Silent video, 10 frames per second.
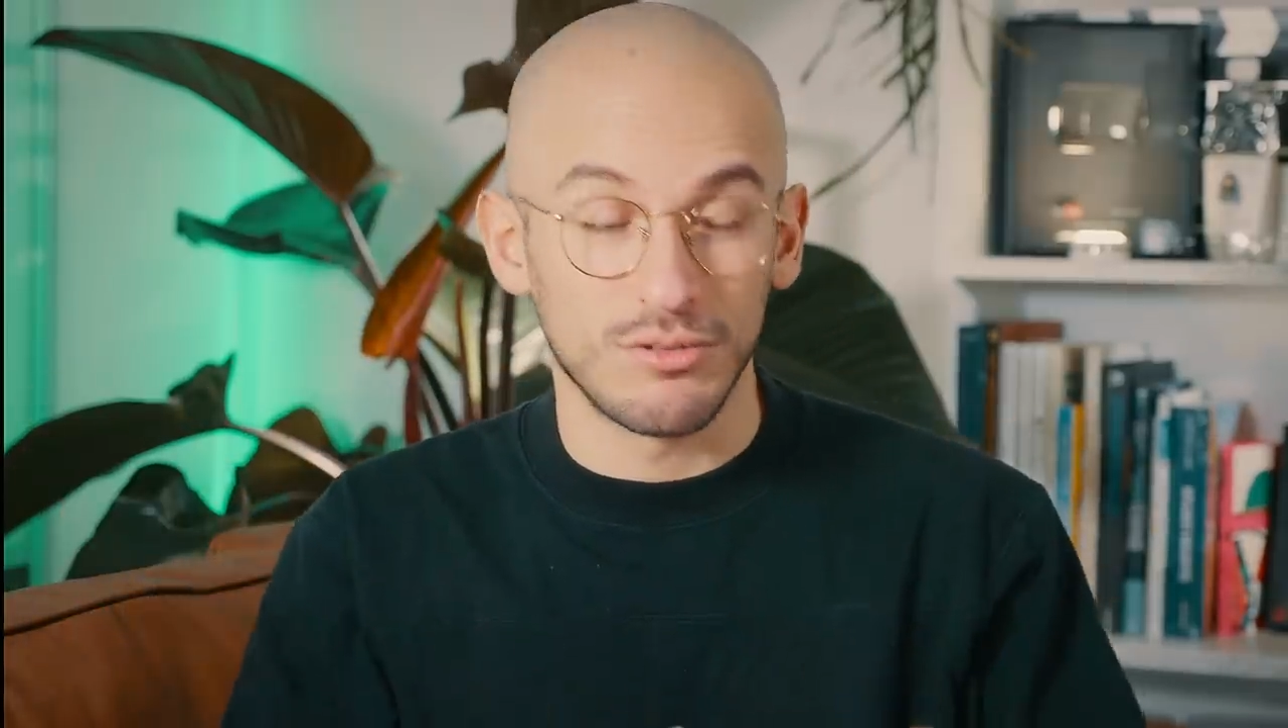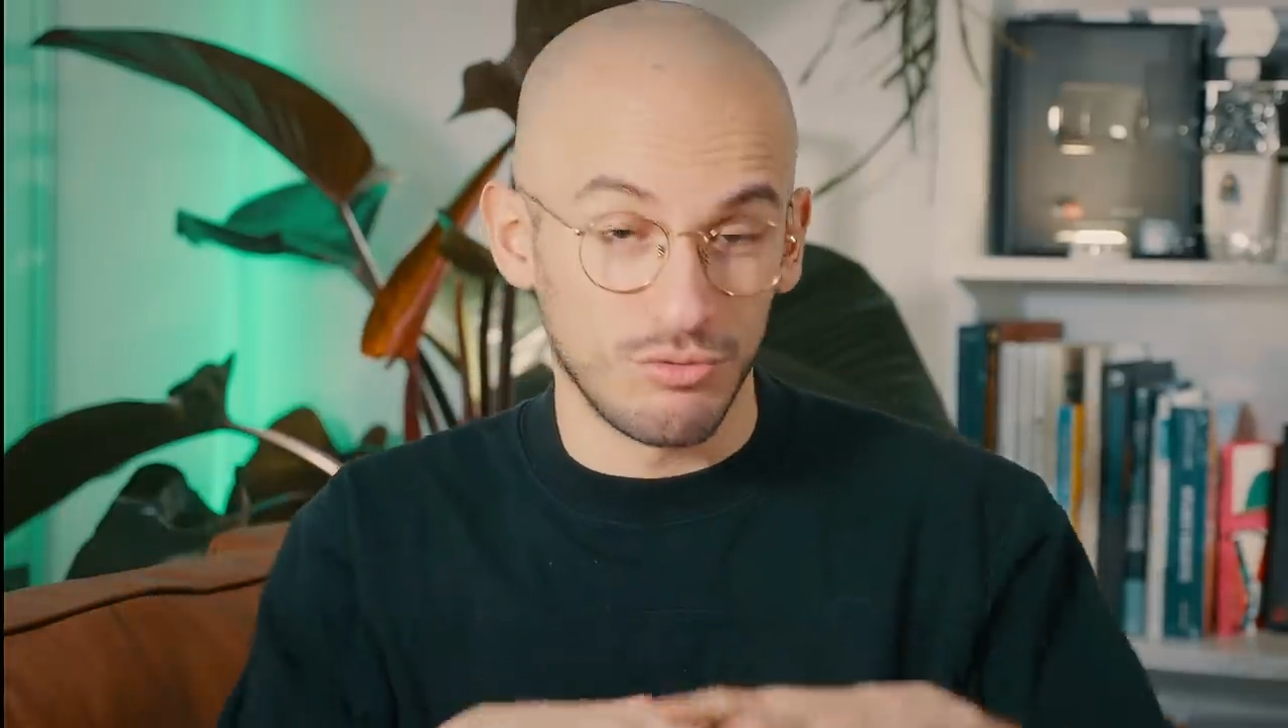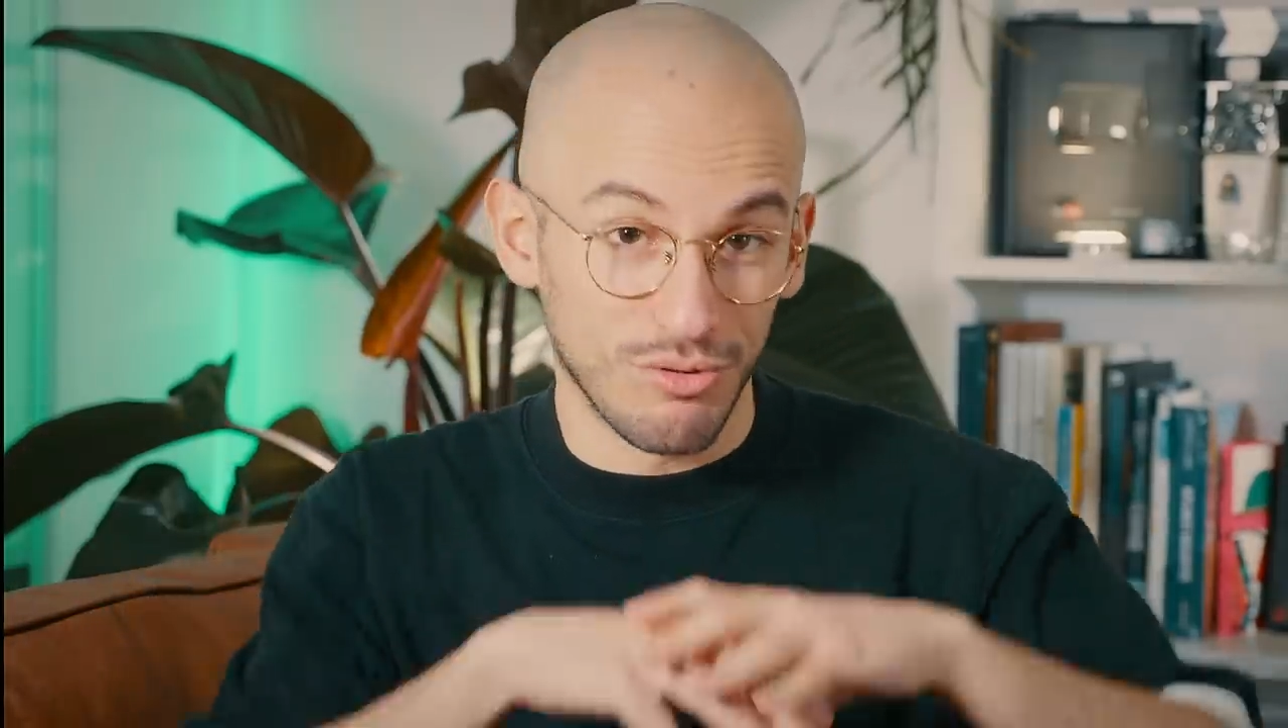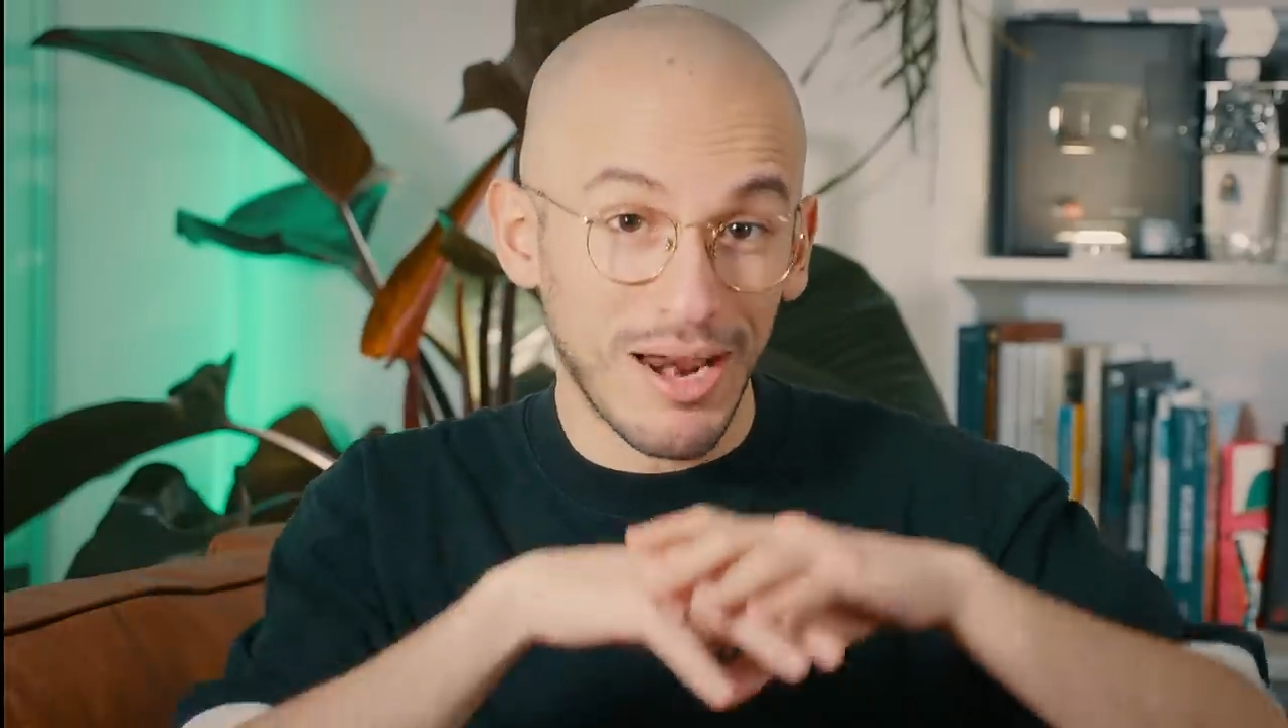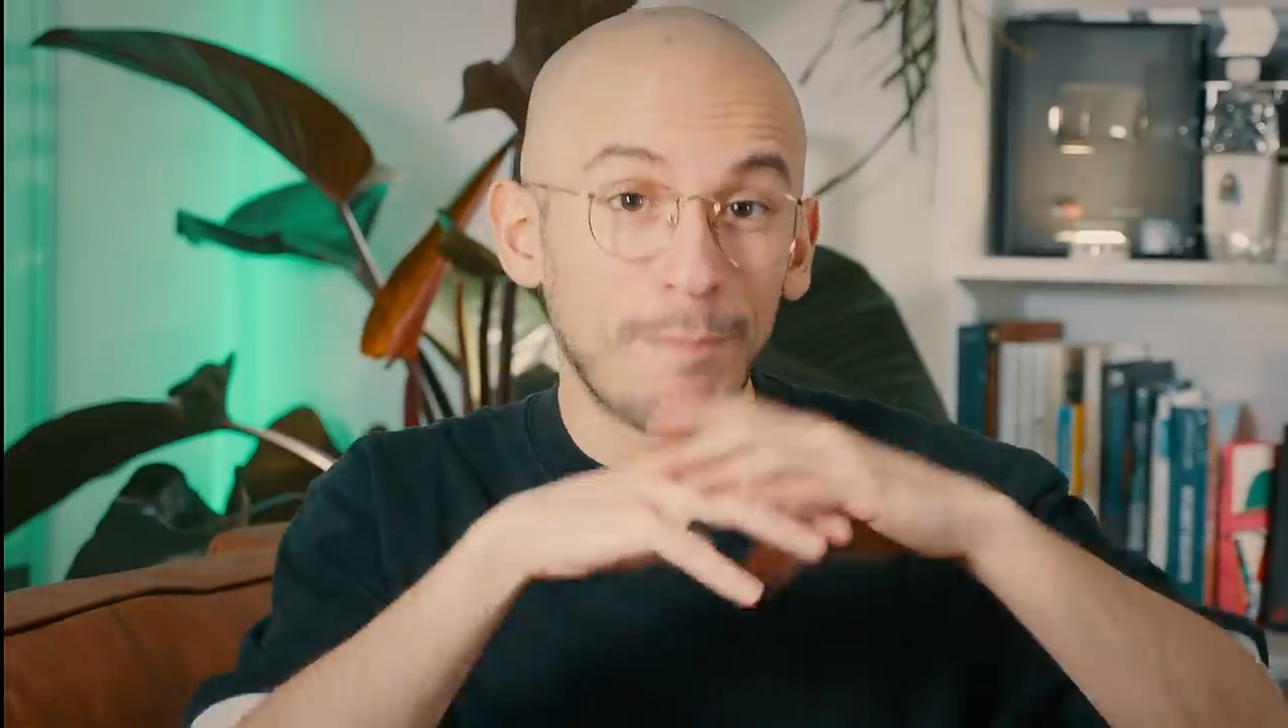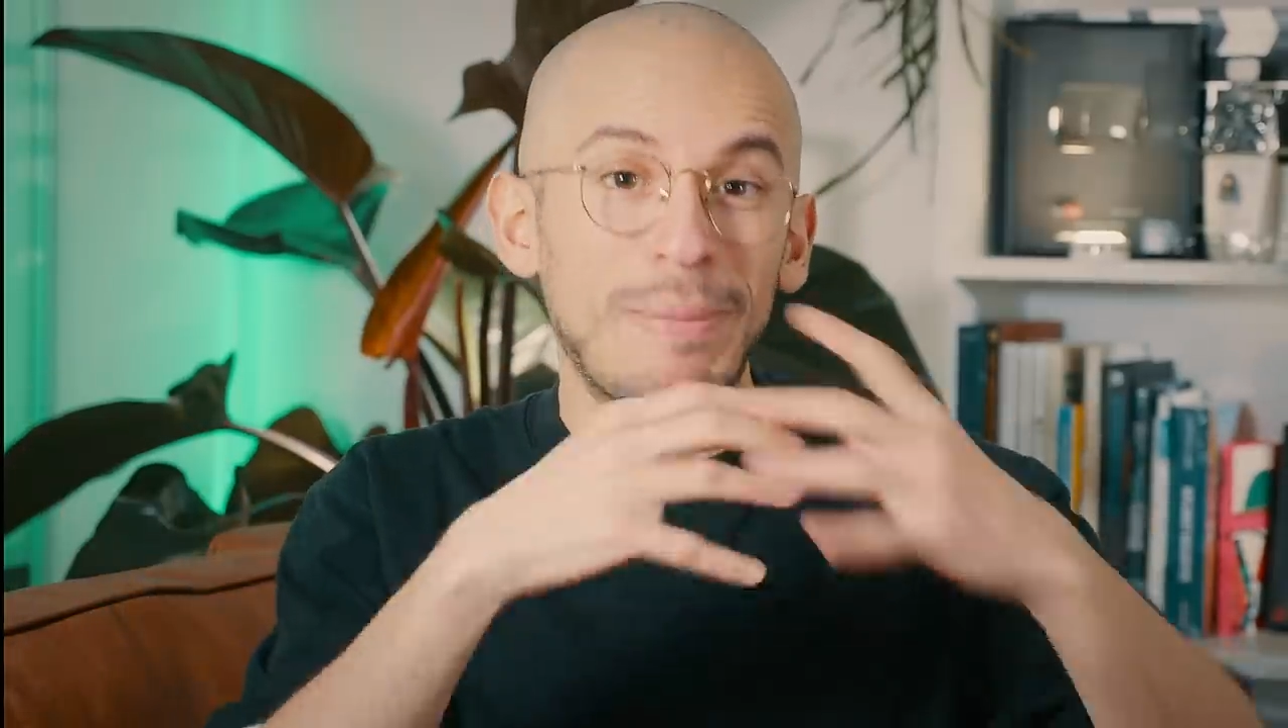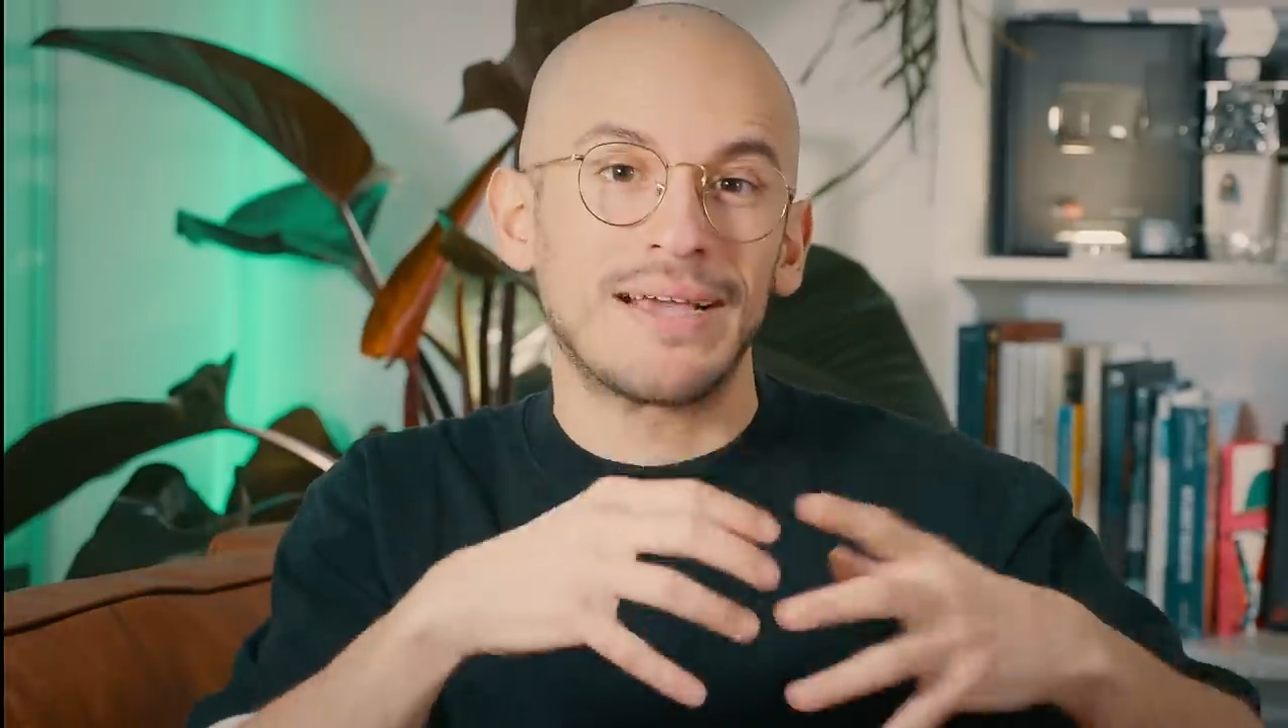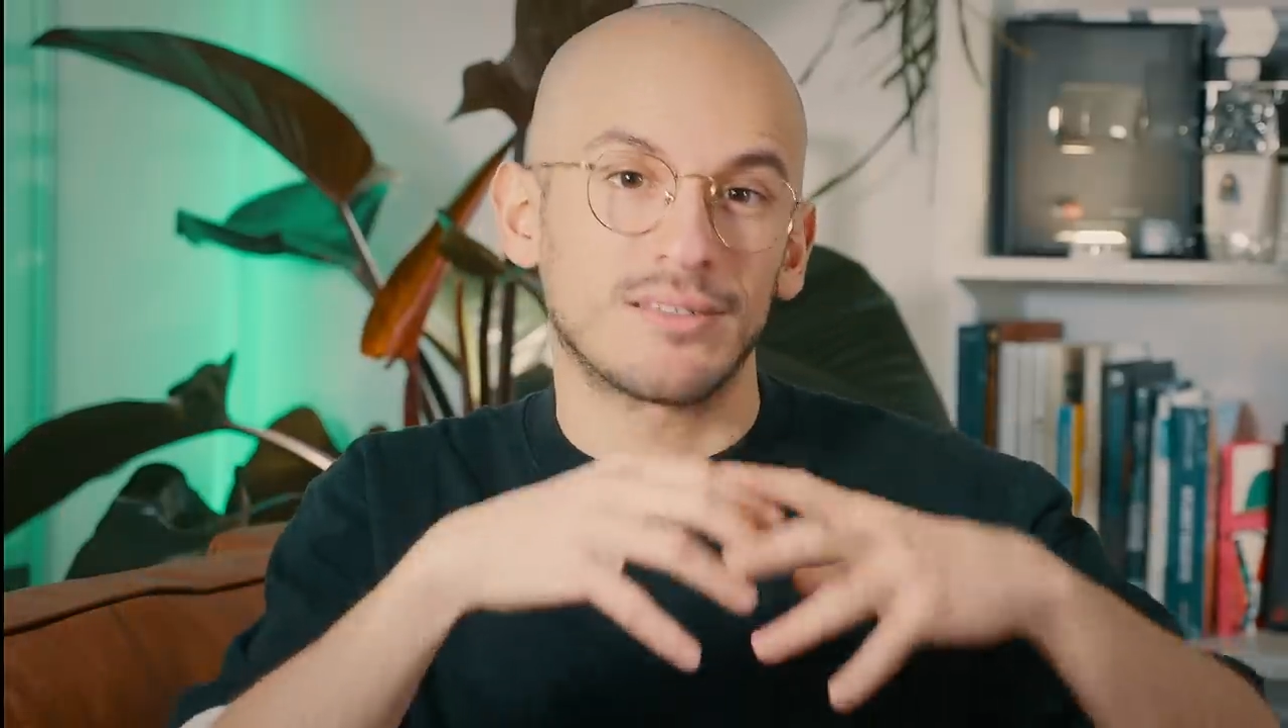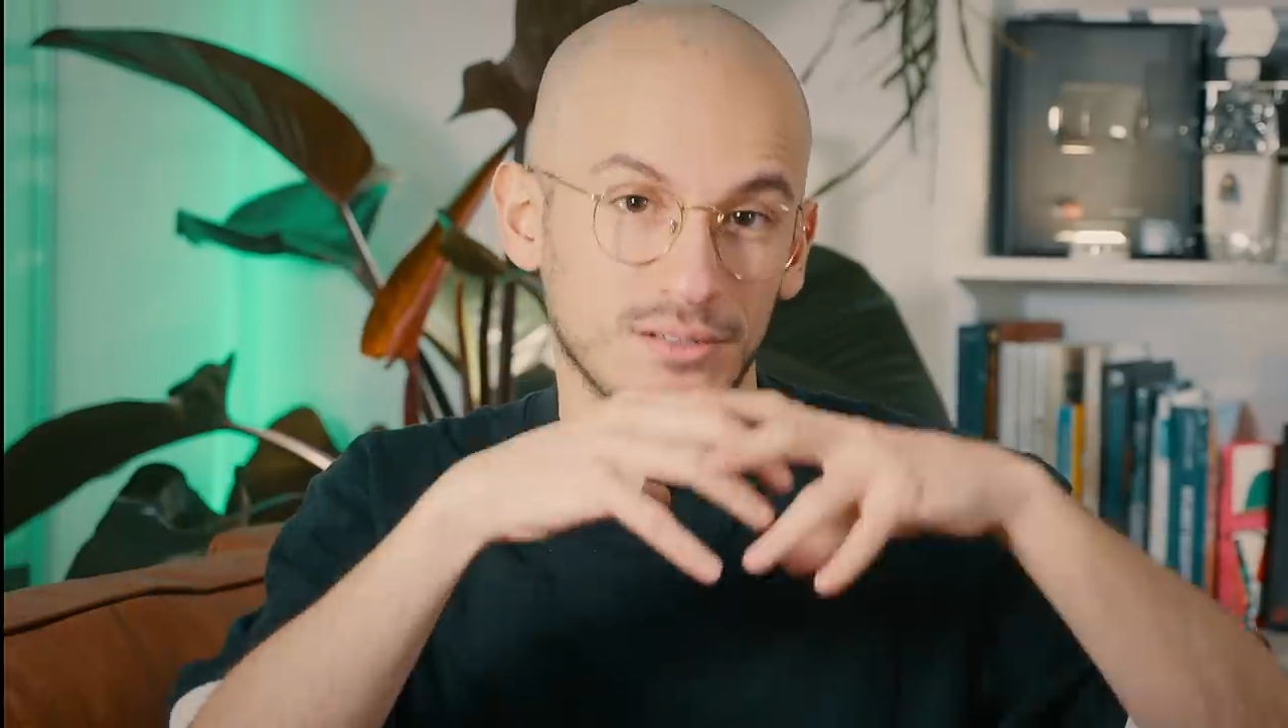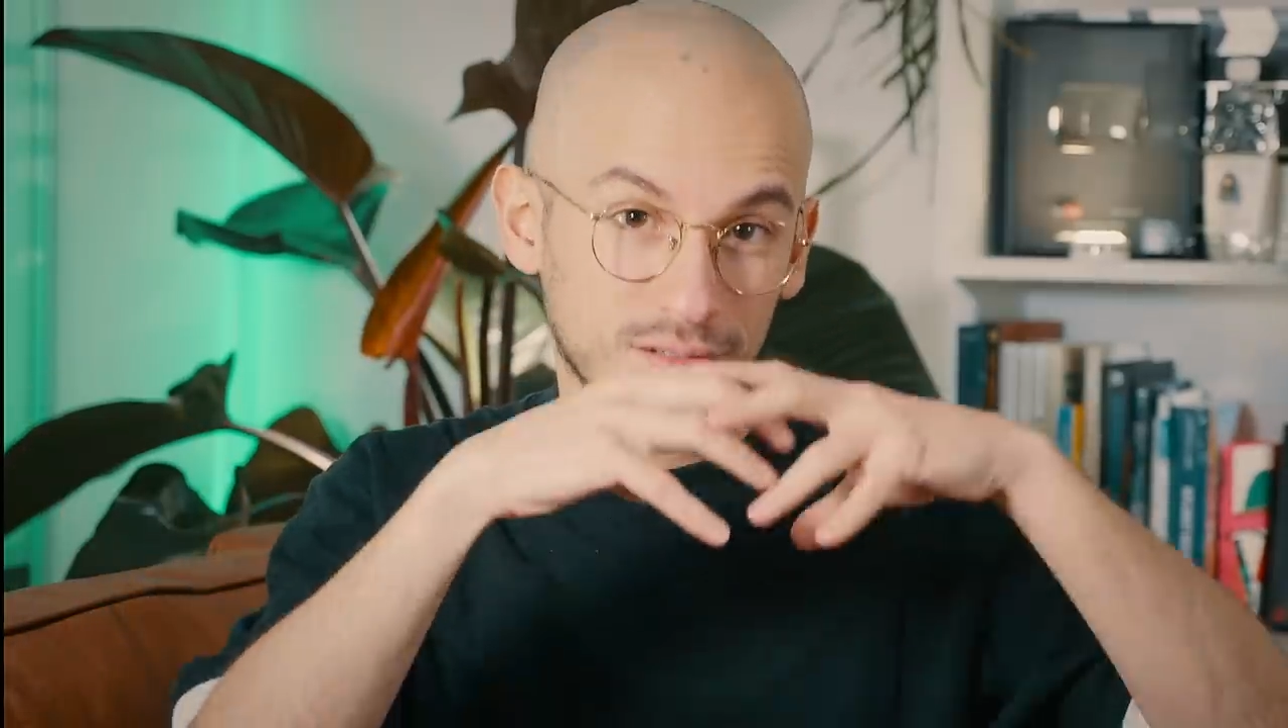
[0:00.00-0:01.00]
de
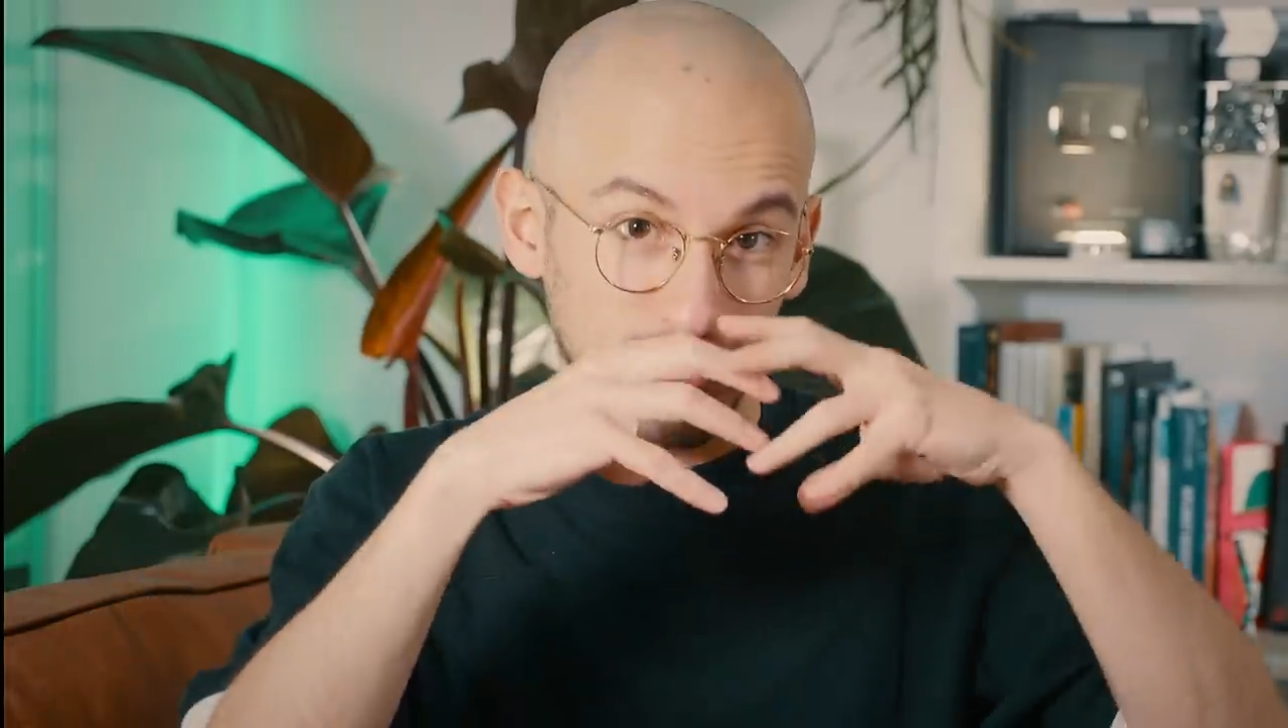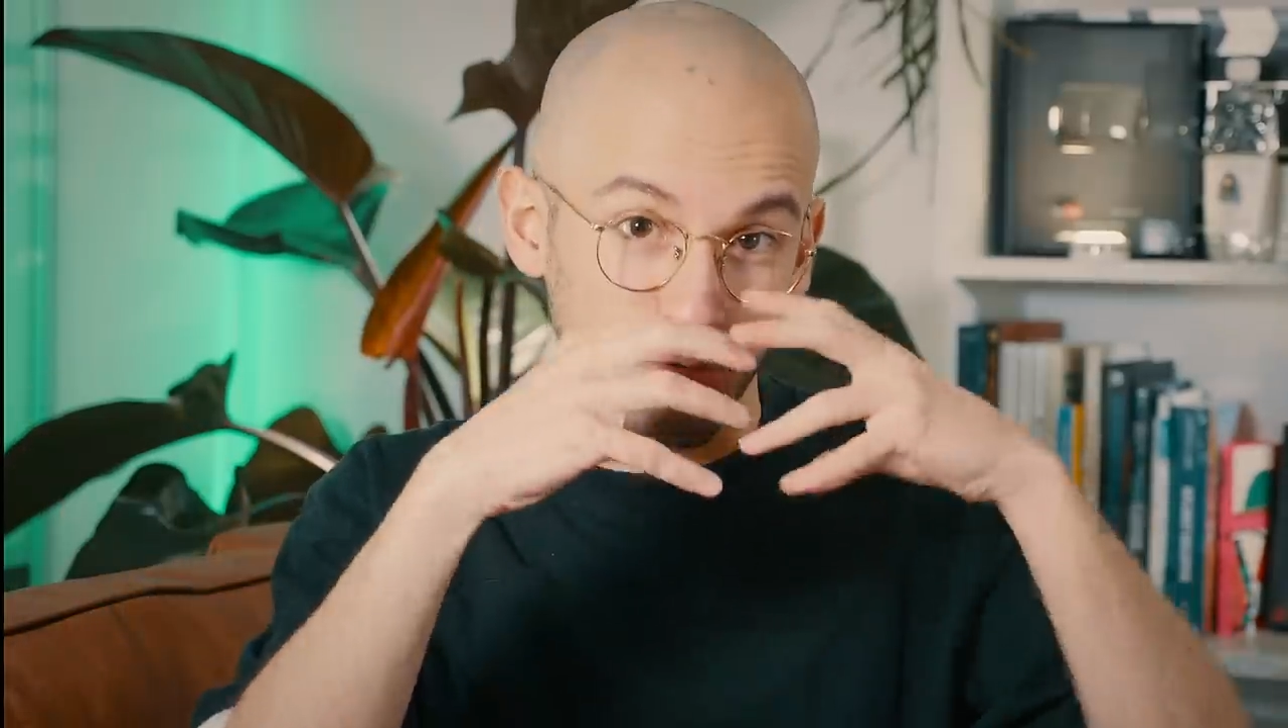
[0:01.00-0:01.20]
l'impact